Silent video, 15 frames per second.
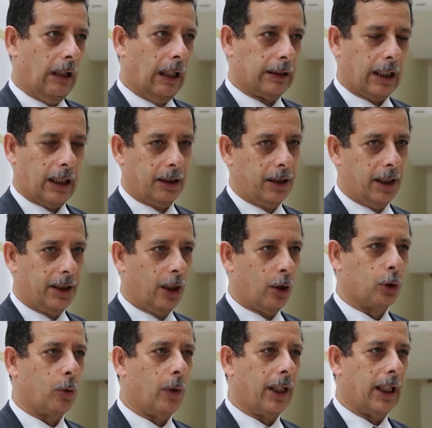اعتقد هذه
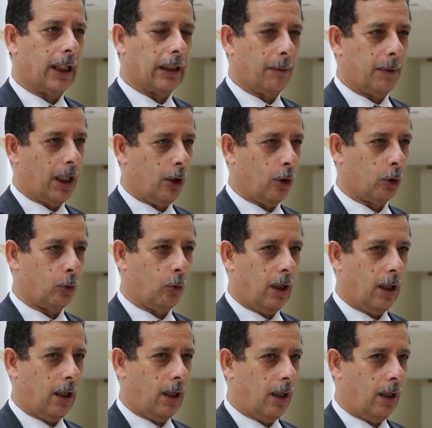خطوه نعتبرها
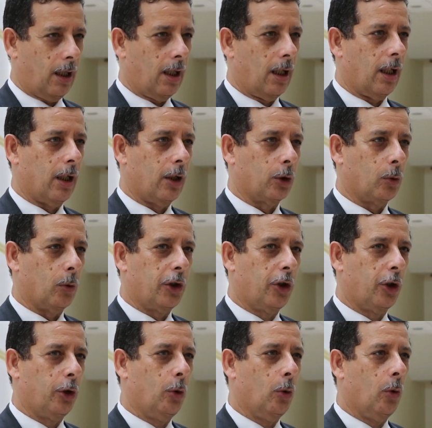خطوه خطوه
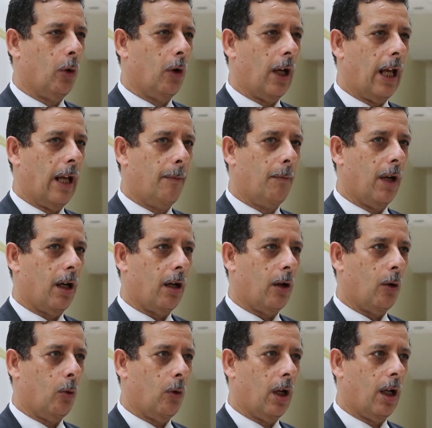جد هامه
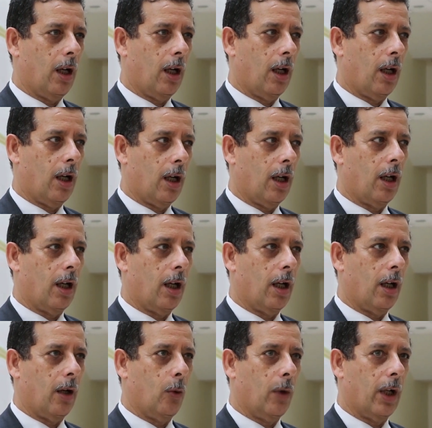و...
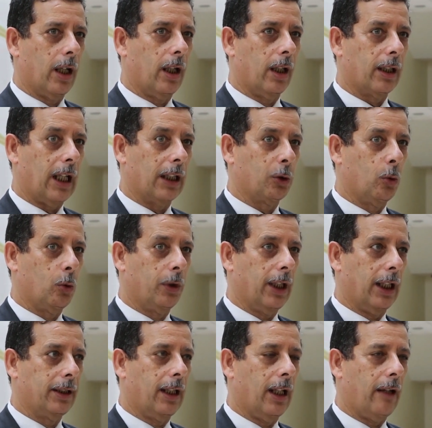وراح تكون
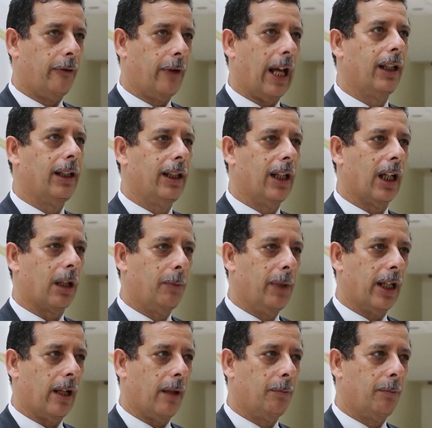عندها فعاليه كبيره